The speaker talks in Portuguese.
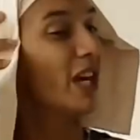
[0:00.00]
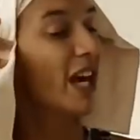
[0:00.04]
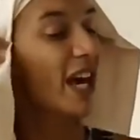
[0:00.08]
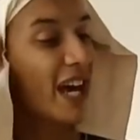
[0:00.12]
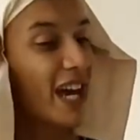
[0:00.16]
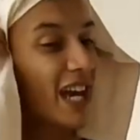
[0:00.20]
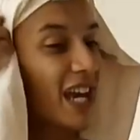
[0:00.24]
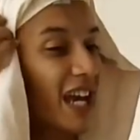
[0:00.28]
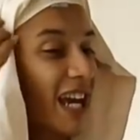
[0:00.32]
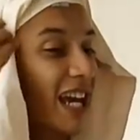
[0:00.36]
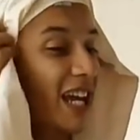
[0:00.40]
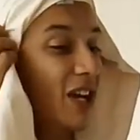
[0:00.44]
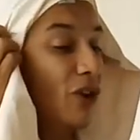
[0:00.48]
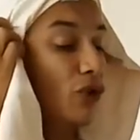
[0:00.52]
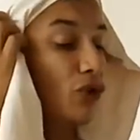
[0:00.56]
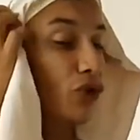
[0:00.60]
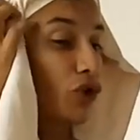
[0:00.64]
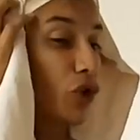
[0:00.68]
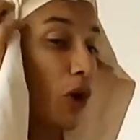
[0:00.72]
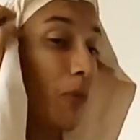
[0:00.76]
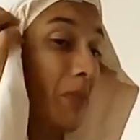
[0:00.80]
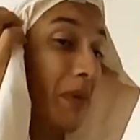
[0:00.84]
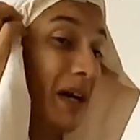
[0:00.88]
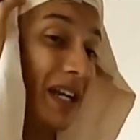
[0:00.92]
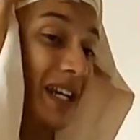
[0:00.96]
mulher, ele
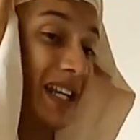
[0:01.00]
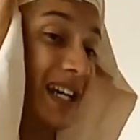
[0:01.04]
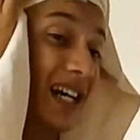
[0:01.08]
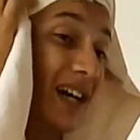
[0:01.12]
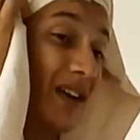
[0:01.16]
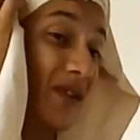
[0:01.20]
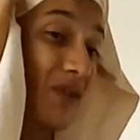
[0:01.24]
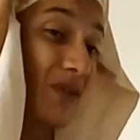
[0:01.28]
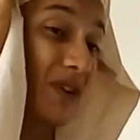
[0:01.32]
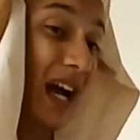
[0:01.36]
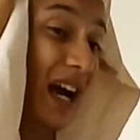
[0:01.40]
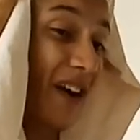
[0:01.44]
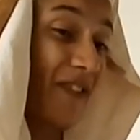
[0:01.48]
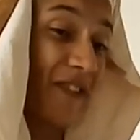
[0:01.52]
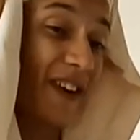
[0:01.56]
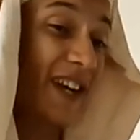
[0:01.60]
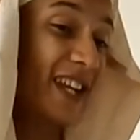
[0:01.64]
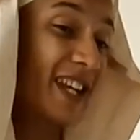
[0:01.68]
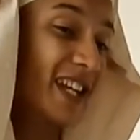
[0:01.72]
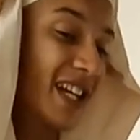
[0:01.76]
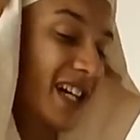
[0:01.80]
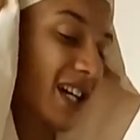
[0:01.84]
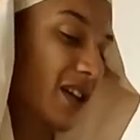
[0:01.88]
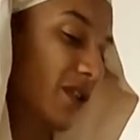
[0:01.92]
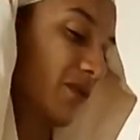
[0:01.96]
não toma não,
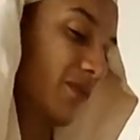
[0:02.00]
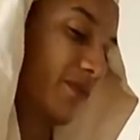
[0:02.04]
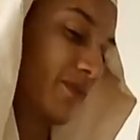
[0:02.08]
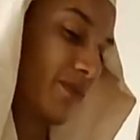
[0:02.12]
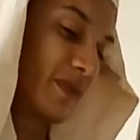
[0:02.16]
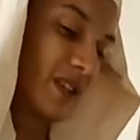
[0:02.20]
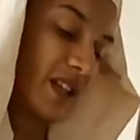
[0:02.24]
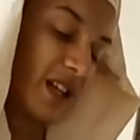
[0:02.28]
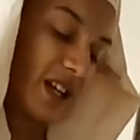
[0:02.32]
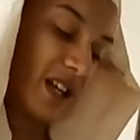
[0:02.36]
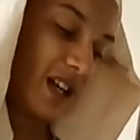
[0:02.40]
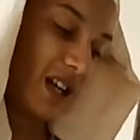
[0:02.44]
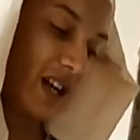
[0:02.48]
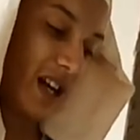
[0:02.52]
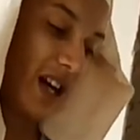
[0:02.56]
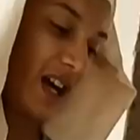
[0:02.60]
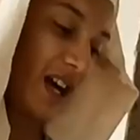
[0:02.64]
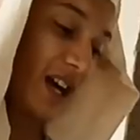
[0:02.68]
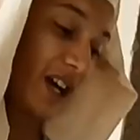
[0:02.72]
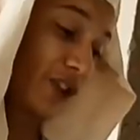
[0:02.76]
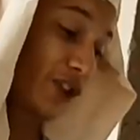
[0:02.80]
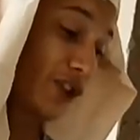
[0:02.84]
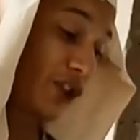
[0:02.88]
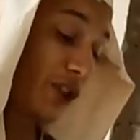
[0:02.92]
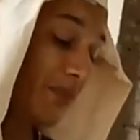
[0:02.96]
café não.
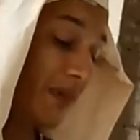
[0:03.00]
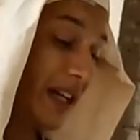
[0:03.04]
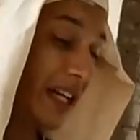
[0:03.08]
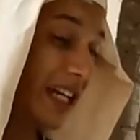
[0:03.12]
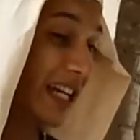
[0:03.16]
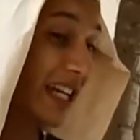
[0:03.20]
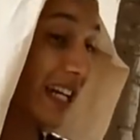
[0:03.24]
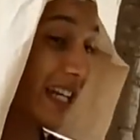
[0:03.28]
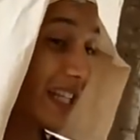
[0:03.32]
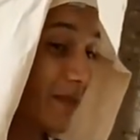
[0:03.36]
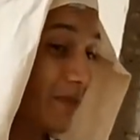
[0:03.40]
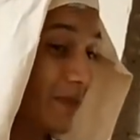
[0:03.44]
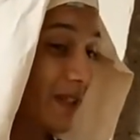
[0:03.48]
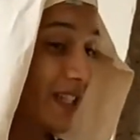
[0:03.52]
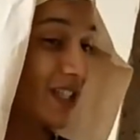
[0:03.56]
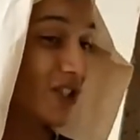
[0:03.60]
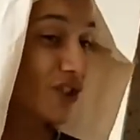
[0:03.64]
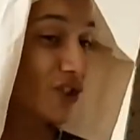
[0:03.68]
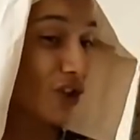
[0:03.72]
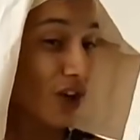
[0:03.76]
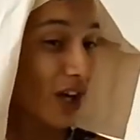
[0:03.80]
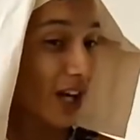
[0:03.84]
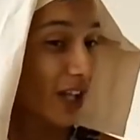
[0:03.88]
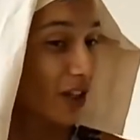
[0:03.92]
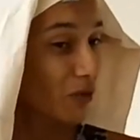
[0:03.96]
De manhã esse
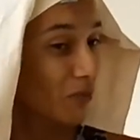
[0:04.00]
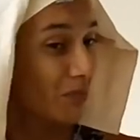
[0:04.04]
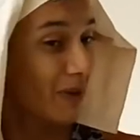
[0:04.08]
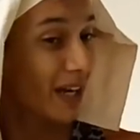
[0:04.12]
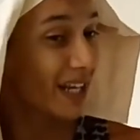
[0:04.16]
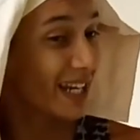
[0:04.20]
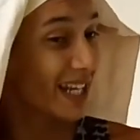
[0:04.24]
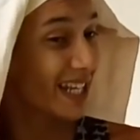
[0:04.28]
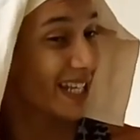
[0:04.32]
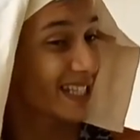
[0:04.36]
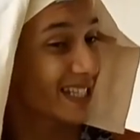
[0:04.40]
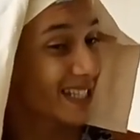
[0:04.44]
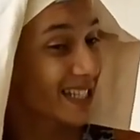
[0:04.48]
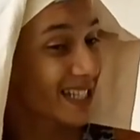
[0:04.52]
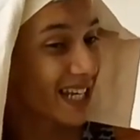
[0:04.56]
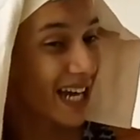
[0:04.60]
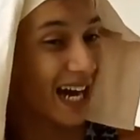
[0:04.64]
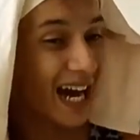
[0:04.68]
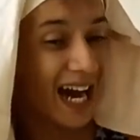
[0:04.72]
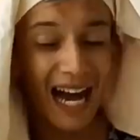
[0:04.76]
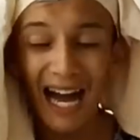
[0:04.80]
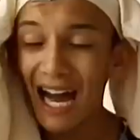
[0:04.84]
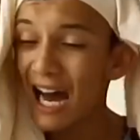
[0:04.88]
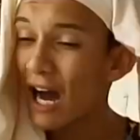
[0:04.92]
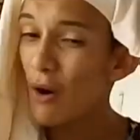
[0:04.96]
menino só quer tomar
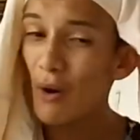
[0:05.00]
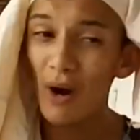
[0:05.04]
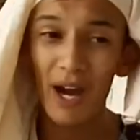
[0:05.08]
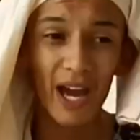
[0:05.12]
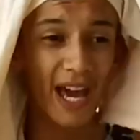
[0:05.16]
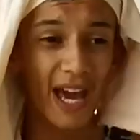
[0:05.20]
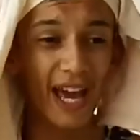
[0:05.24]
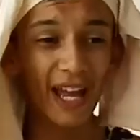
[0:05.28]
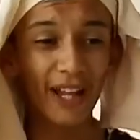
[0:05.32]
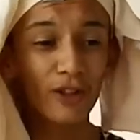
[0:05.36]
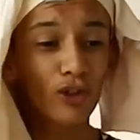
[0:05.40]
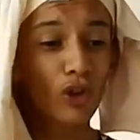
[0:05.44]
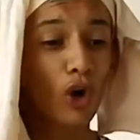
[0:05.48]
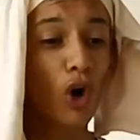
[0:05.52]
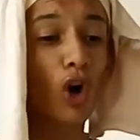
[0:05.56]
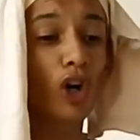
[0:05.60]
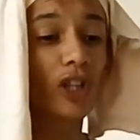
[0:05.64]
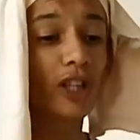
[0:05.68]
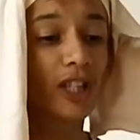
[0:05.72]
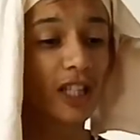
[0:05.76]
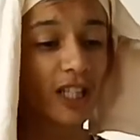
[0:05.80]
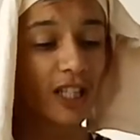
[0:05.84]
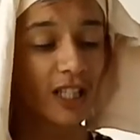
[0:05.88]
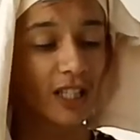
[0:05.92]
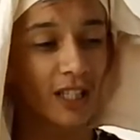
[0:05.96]
Nescau, é, é
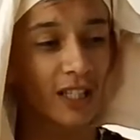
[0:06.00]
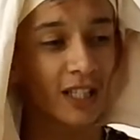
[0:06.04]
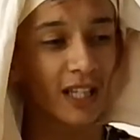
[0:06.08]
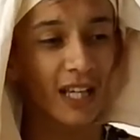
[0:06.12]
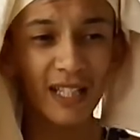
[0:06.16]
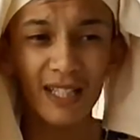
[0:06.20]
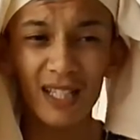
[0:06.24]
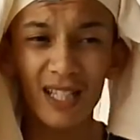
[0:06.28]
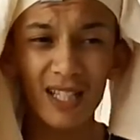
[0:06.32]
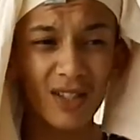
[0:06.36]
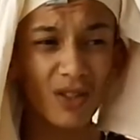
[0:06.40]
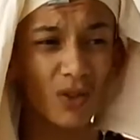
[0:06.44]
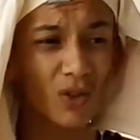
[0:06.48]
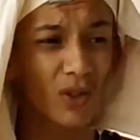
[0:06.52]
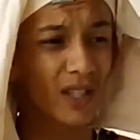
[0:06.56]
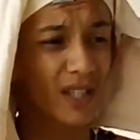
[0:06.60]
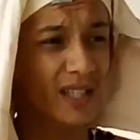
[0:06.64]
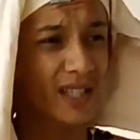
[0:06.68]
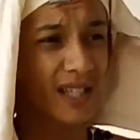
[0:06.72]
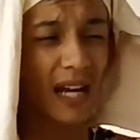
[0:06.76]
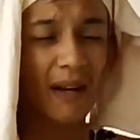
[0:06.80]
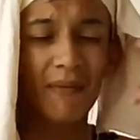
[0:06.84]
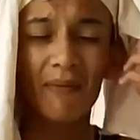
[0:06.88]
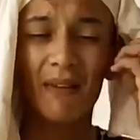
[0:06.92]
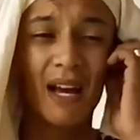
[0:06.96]
todinho, essas
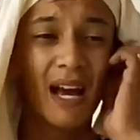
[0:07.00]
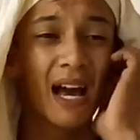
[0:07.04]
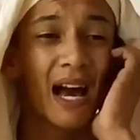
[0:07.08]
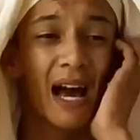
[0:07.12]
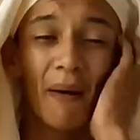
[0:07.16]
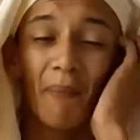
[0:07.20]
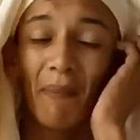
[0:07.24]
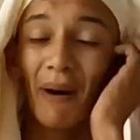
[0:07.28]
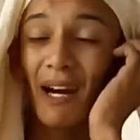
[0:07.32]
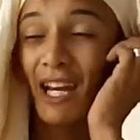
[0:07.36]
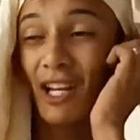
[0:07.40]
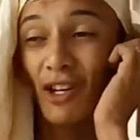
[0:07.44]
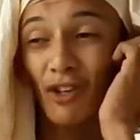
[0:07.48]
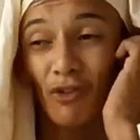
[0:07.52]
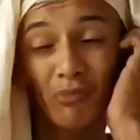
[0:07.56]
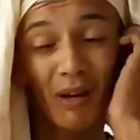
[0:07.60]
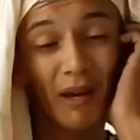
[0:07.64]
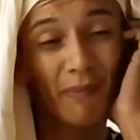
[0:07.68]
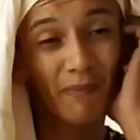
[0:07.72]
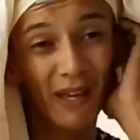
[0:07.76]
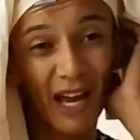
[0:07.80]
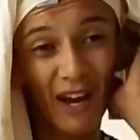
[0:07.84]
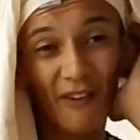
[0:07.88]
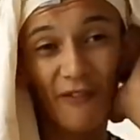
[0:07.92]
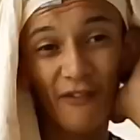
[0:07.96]
coisas, sabe? Mas ele não
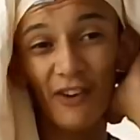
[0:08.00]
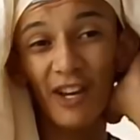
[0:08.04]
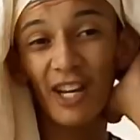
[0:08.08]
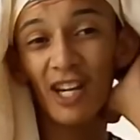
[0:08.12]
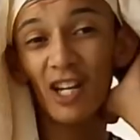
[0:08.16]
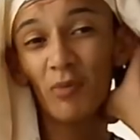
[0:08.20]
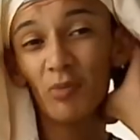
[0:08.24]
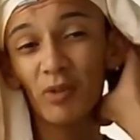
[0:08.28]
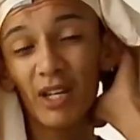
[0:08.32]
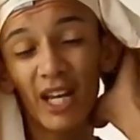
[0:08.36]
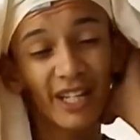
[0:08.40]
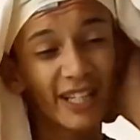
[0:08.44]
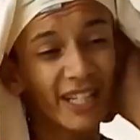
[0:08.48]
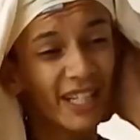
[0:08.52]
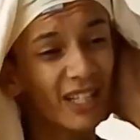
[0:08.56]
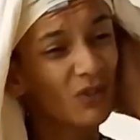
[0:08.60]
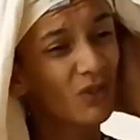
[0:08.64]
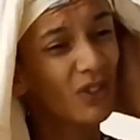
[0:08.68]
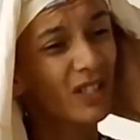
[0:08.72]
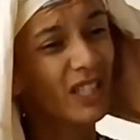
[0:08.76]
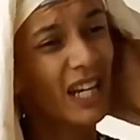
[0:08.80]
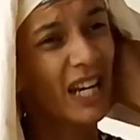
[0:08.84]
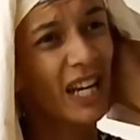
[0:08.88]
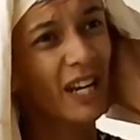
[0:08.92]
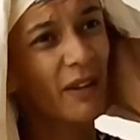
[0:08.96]
bebe café não, mulher,
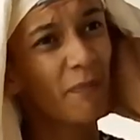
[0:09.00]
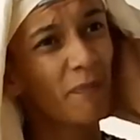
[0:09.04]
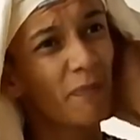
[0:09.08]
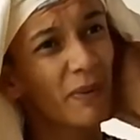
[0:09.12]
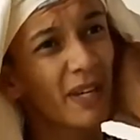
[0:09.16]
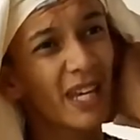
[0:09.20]
desde quando ele era